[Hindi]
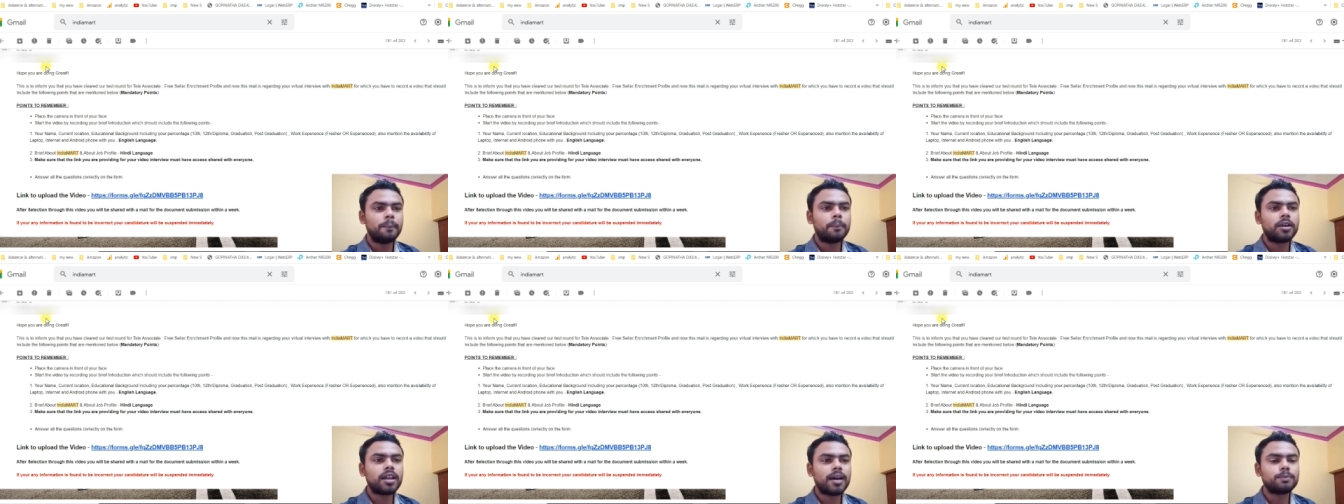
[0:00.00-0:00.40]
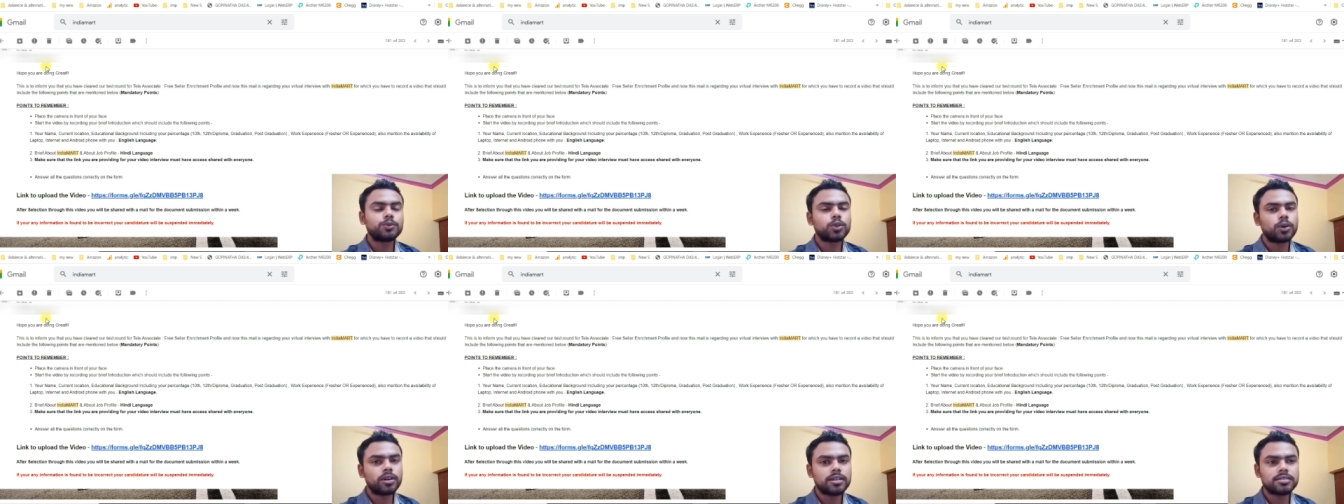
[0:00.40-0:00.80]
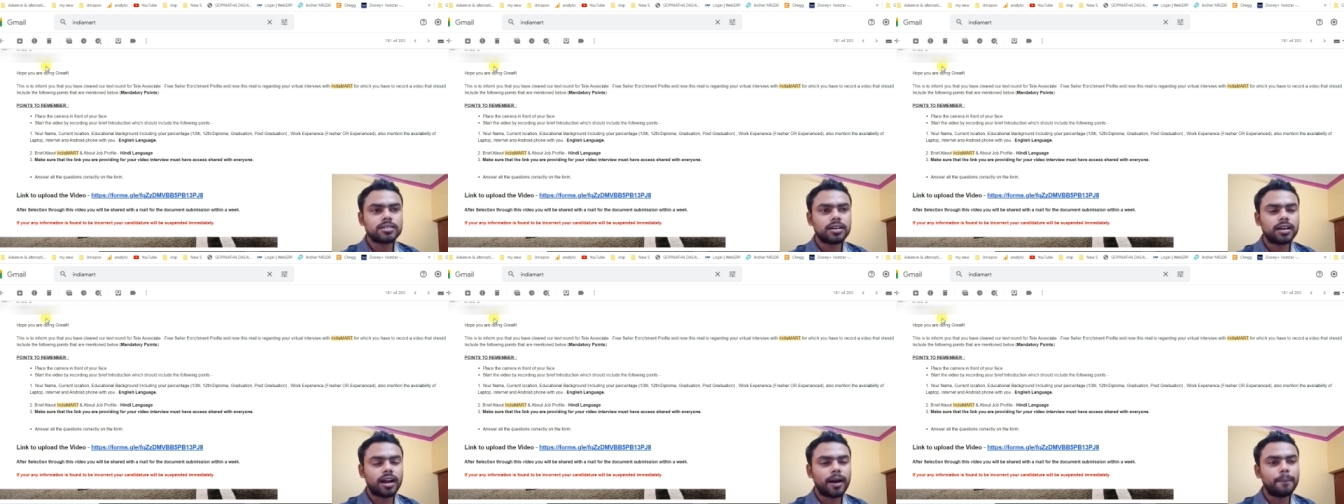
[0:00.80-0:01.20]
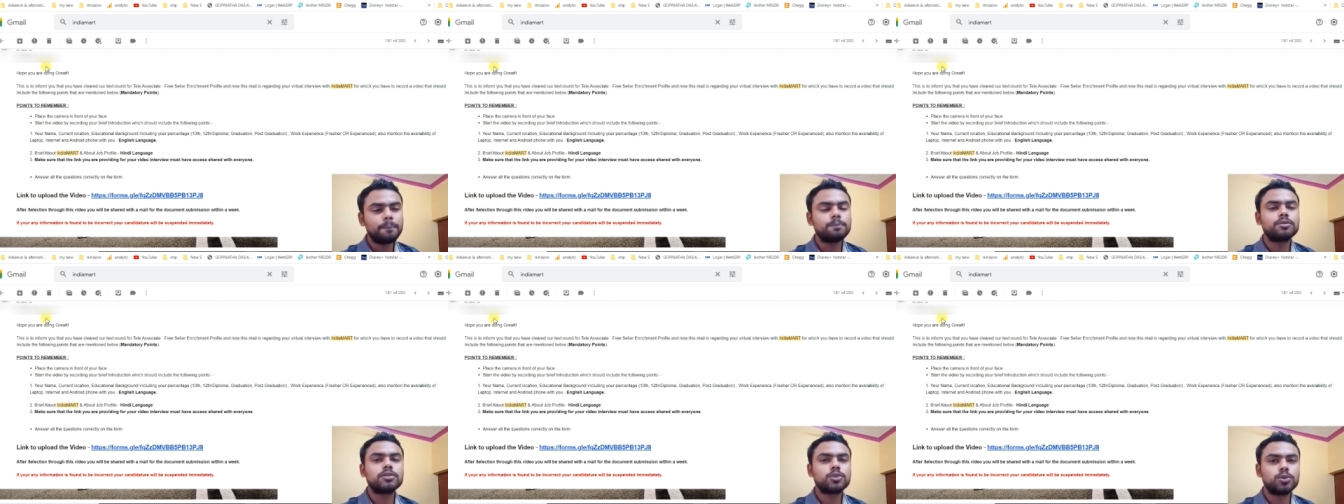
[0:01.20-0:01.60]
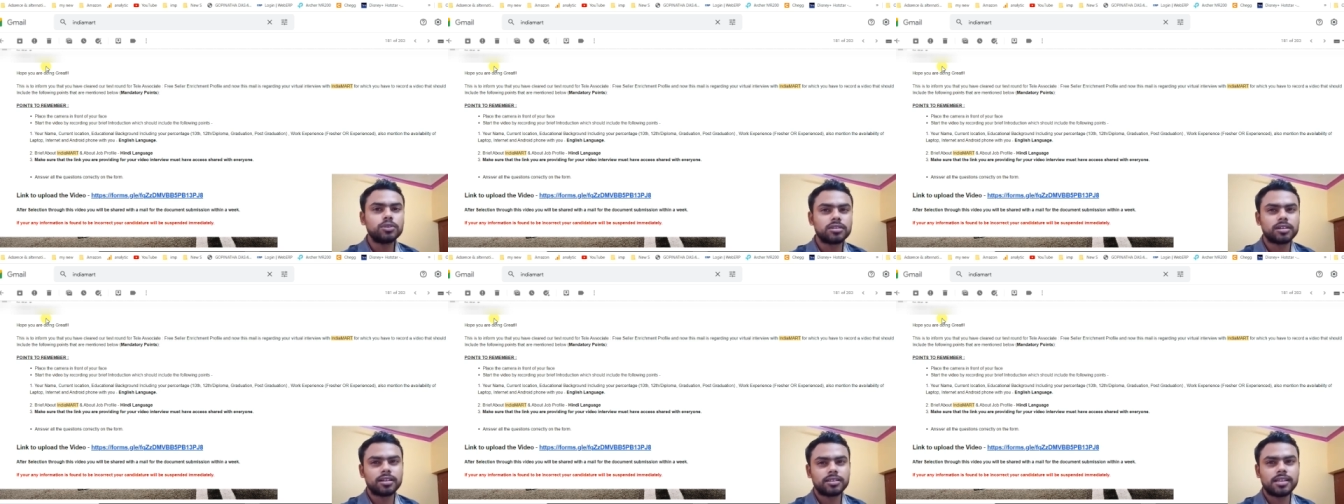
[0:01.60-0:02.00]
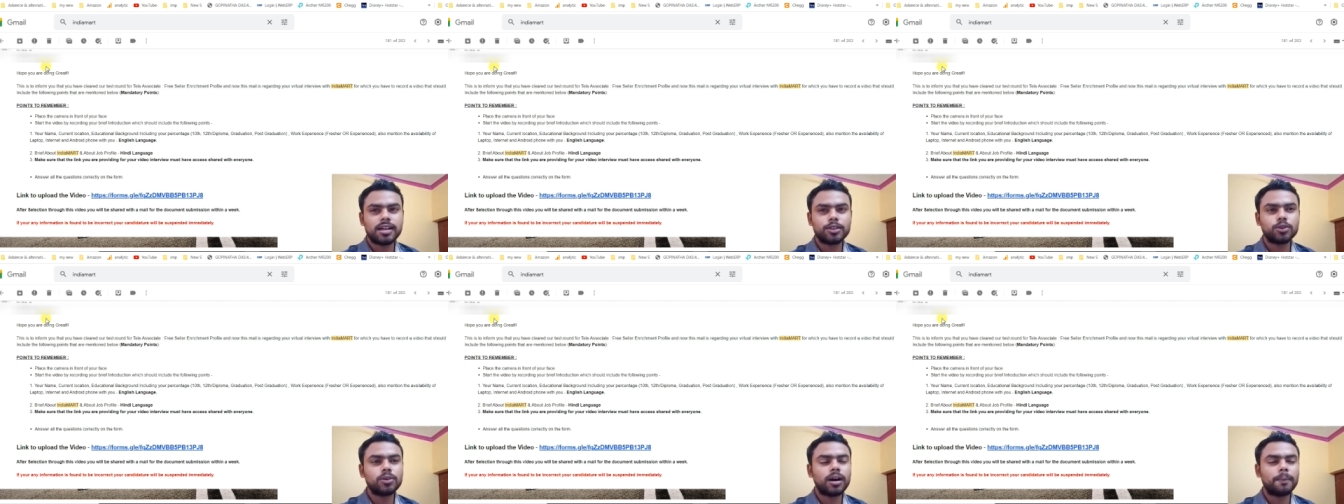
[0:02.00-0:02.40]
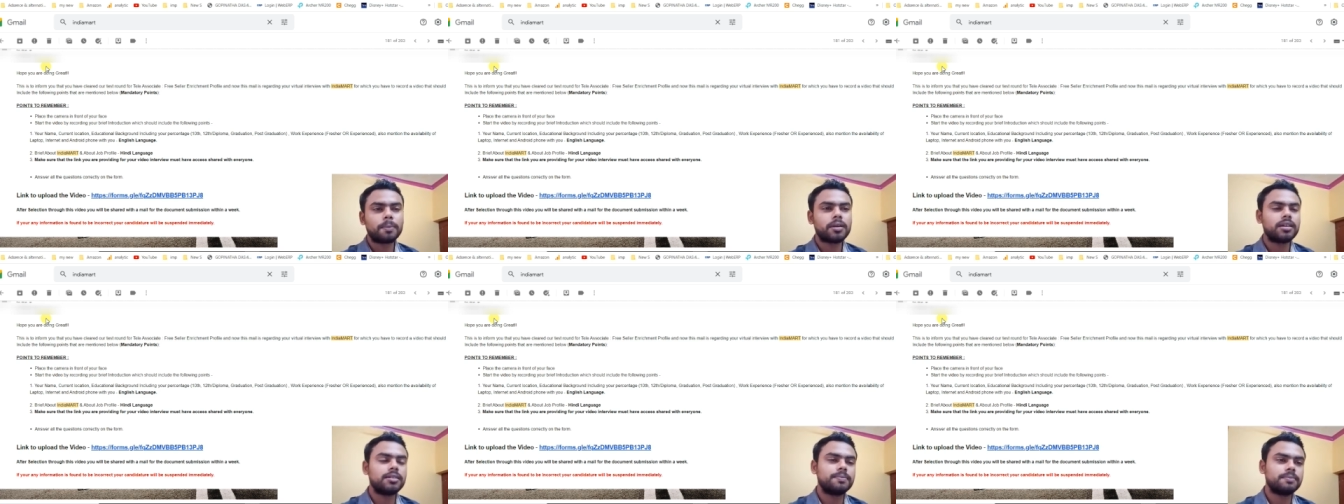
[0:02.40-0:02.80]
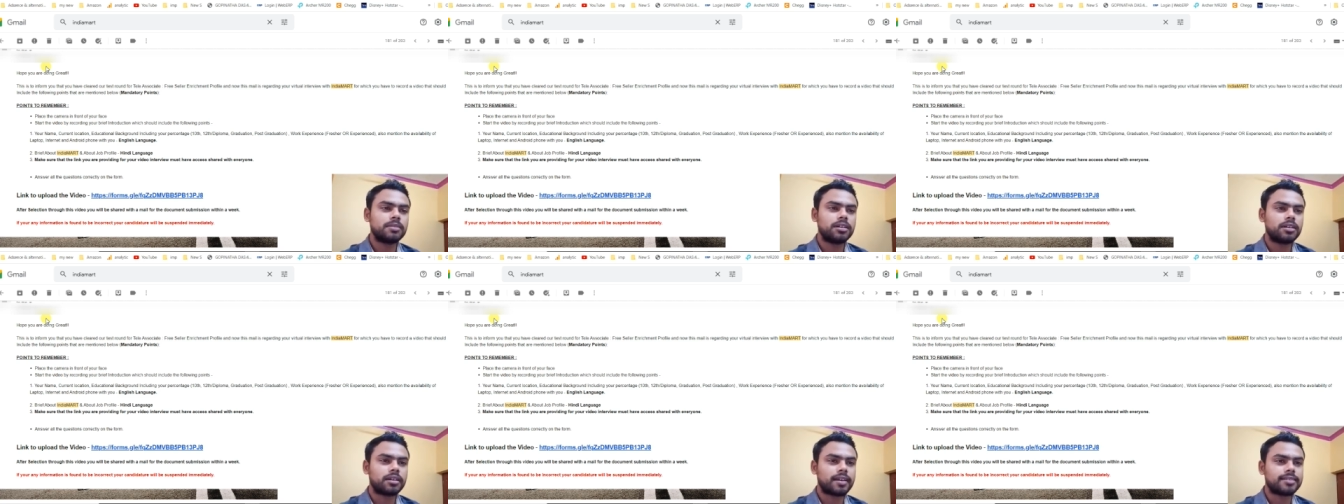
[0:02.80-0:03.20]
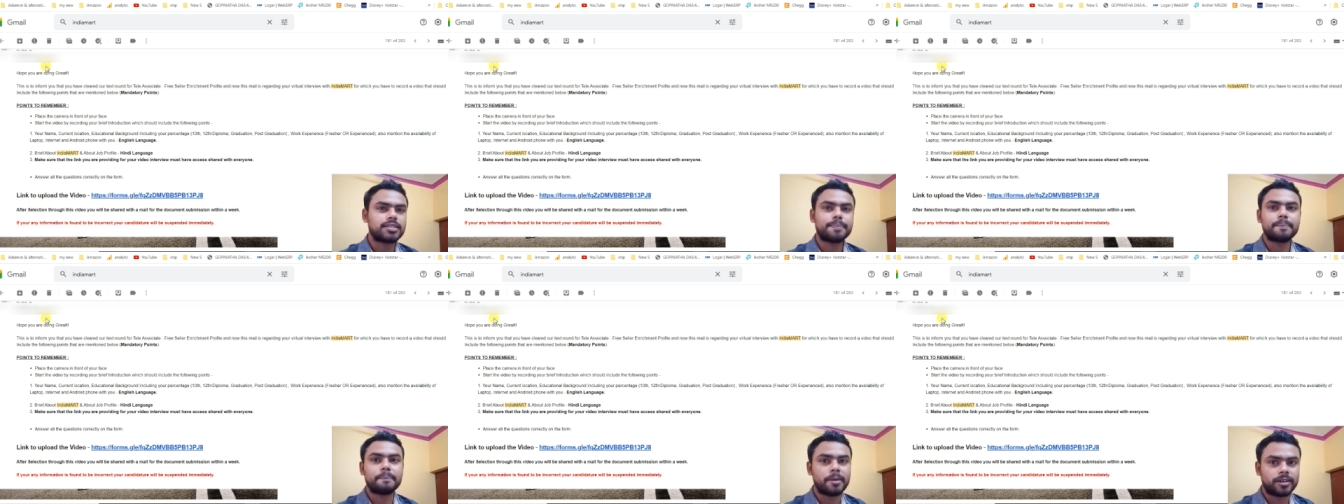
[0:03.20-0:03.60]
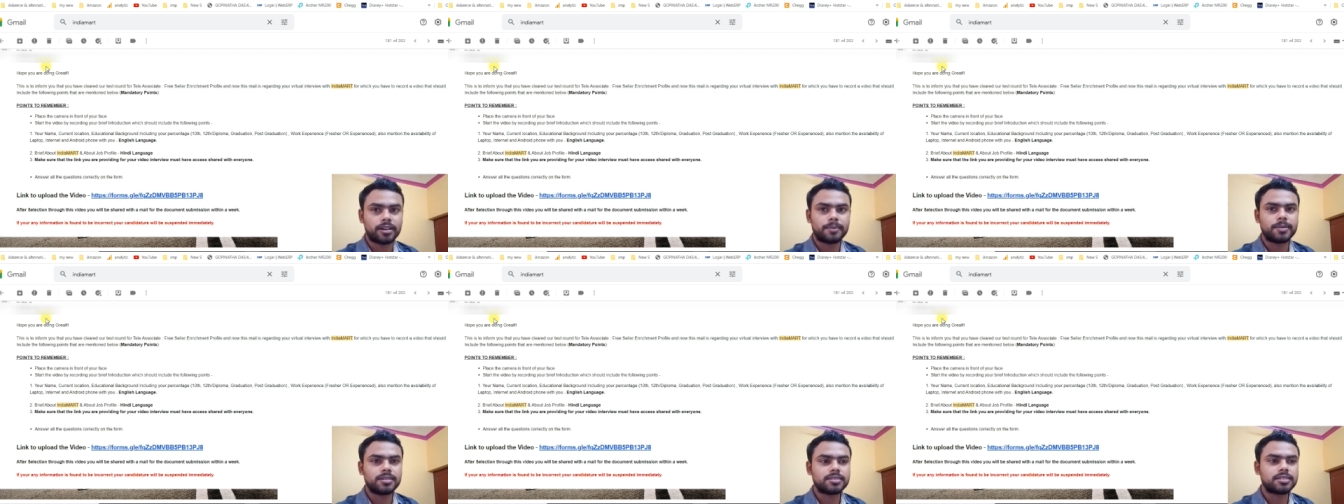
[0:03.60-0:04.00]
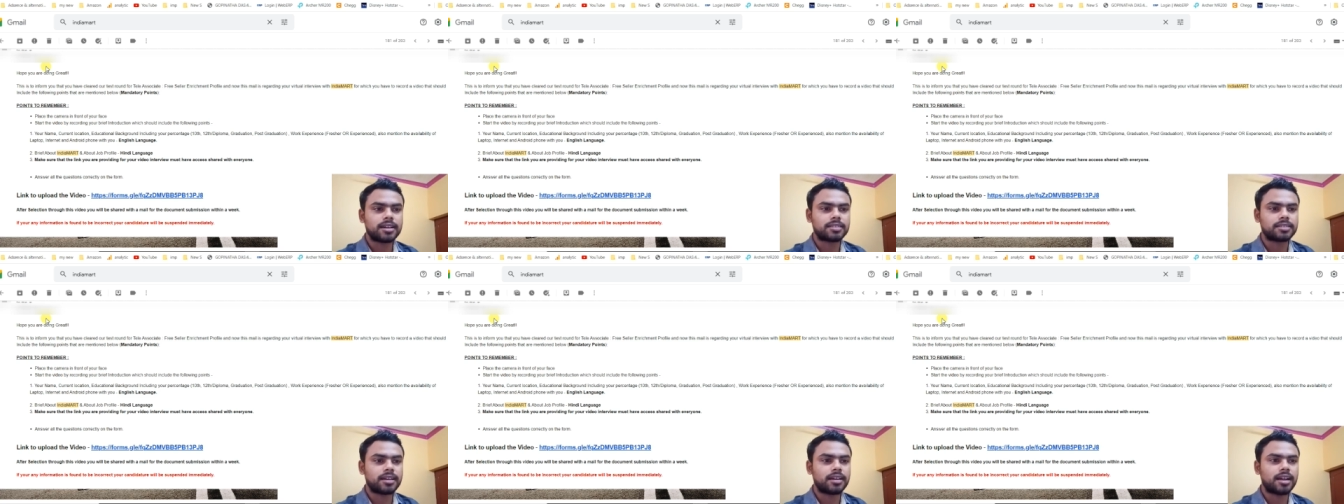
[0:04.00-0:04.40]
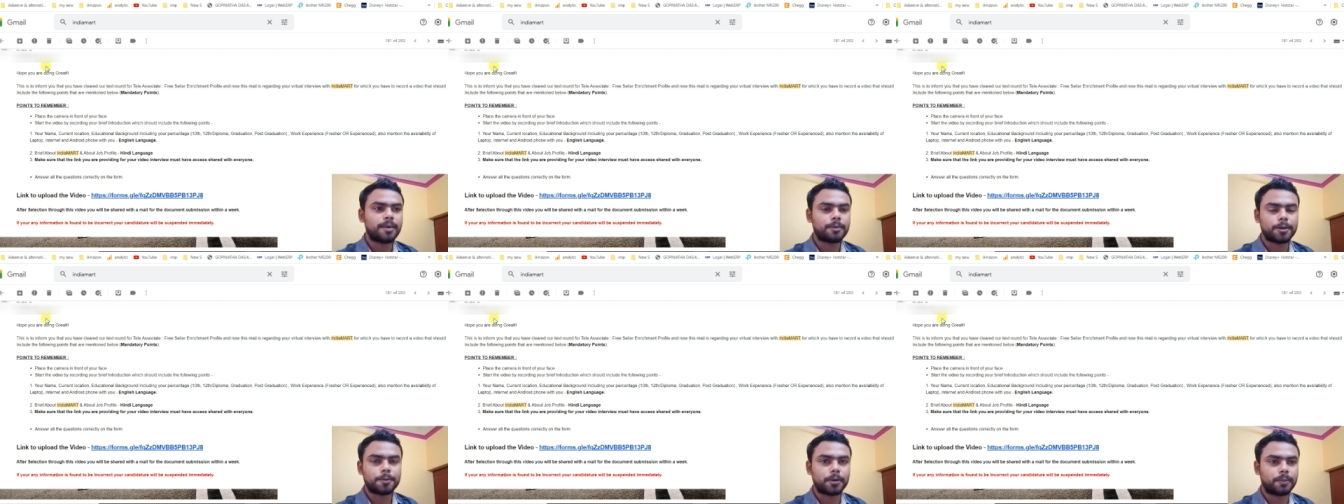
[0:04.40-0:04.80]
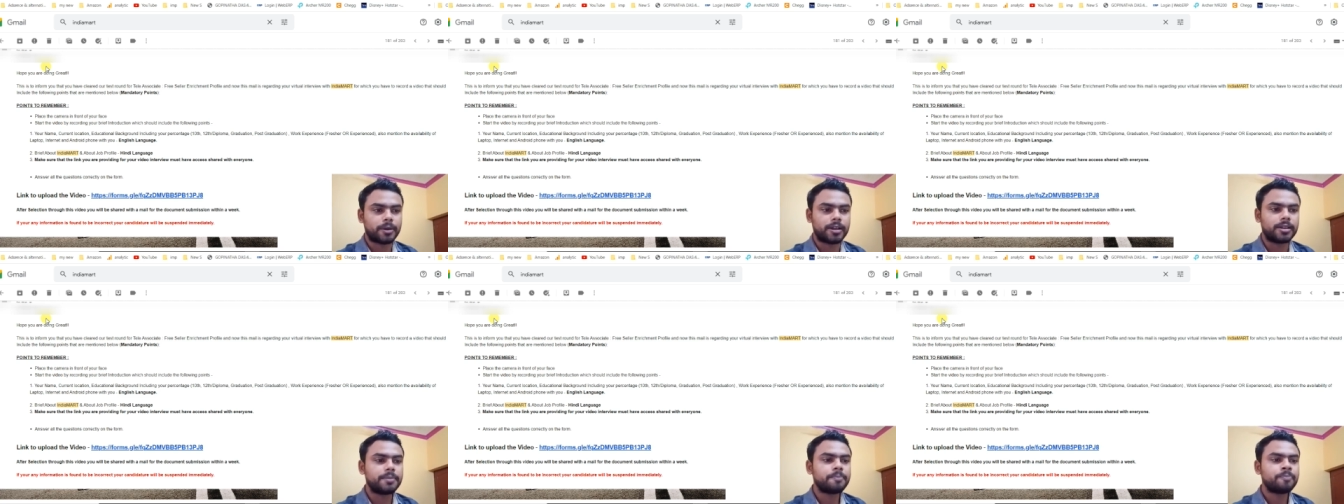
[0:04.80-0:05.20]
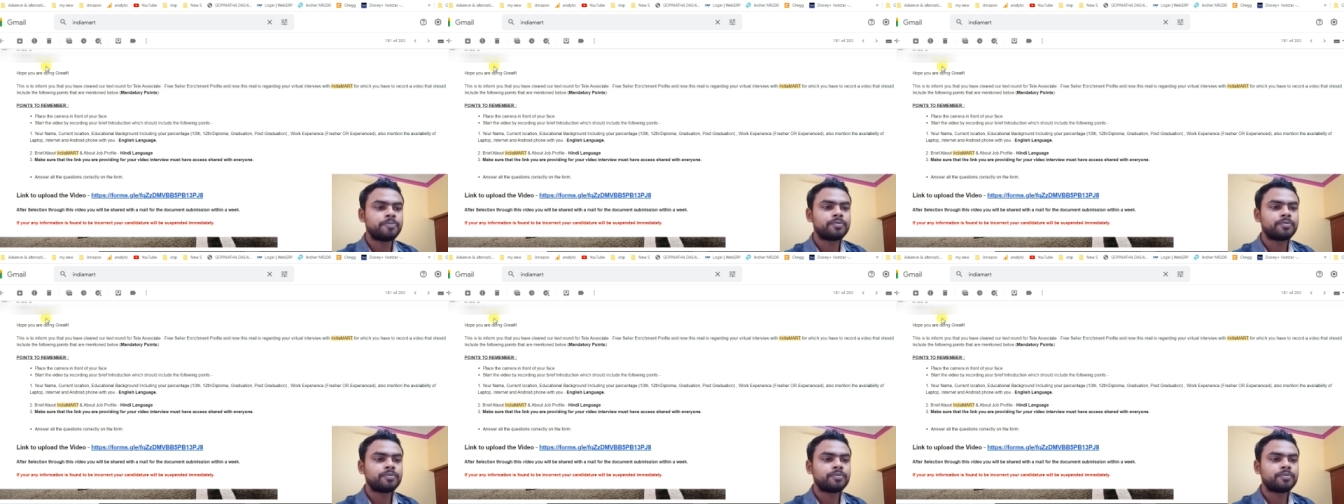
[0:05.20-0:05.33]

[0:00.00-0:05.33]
बट आप थोड़ा सा आप खुद का ध्यान दो आपकी आ, कैसे बेटर बन सकता है आपकी प्रोफाइल